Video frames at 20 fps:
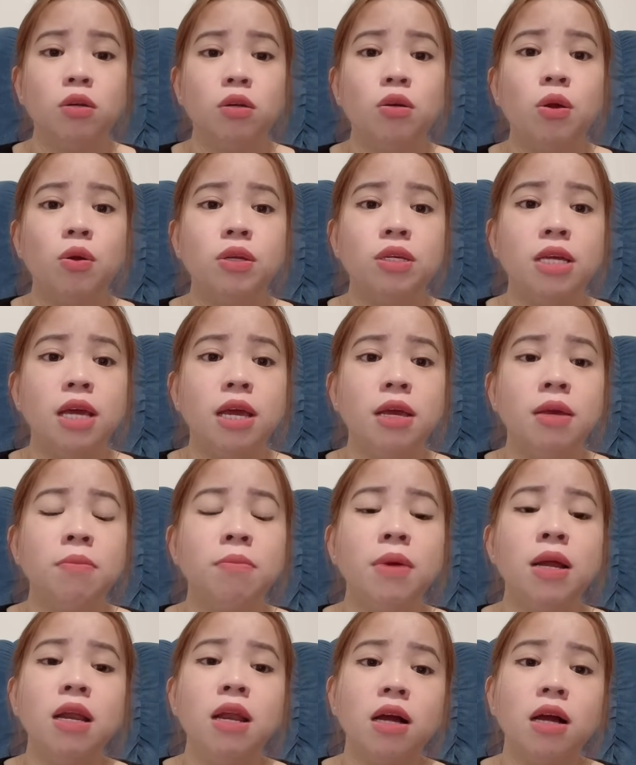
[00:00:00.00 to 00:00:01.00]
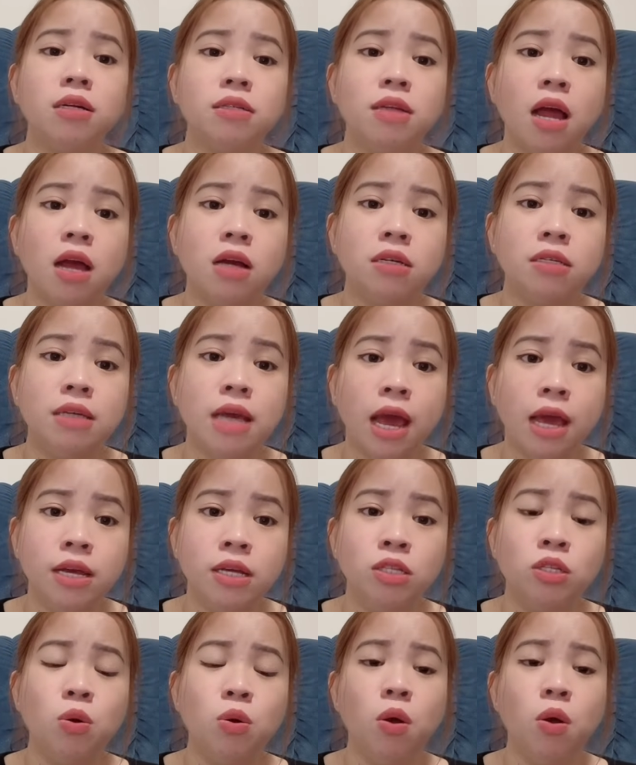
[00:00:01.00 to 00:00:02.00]
rồi chị mới lật đật
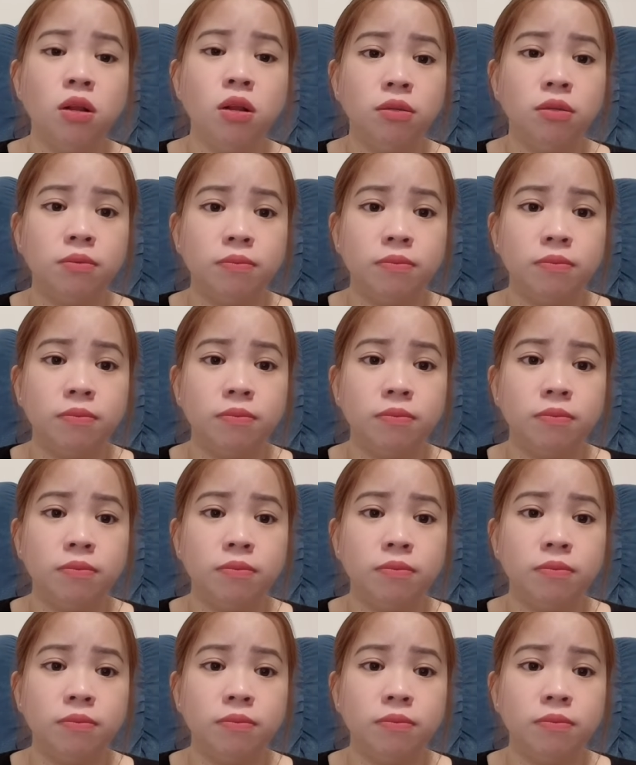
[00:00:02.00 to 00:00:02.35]
chạy xuống